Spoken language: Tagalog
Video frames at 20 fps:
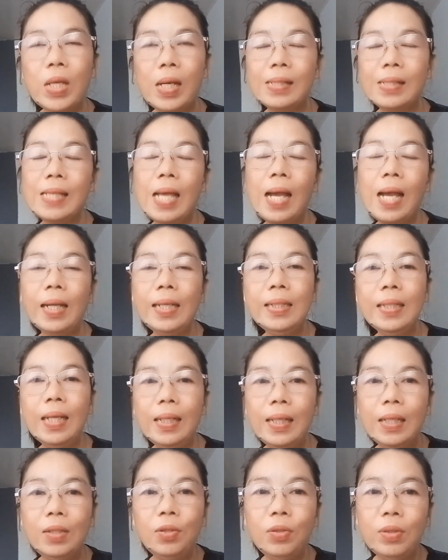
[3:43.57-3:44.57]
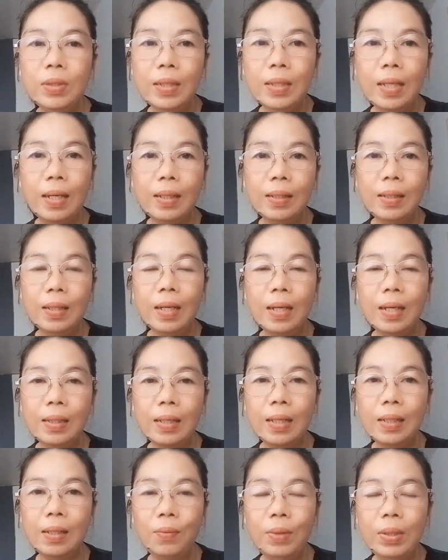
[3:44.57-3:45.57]
ah, sa akin nga, ganun nga, ang, ang
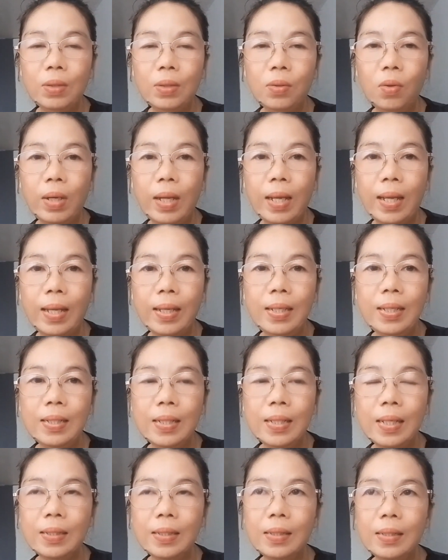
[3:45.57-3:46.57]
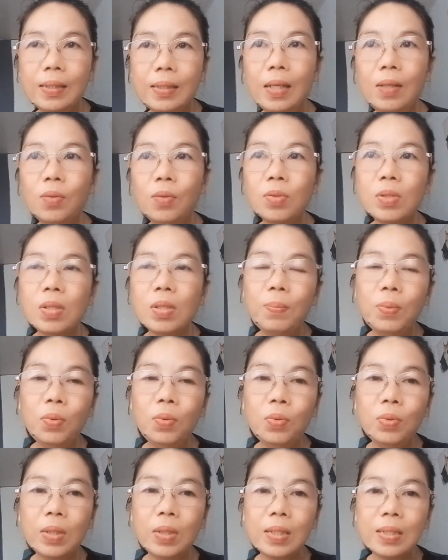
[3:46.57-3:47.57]
gagawin ko ay idadagdag ko sa
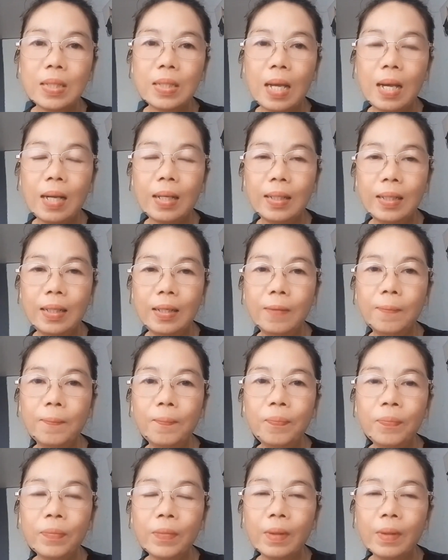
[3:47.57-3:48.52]
puhunan sa aking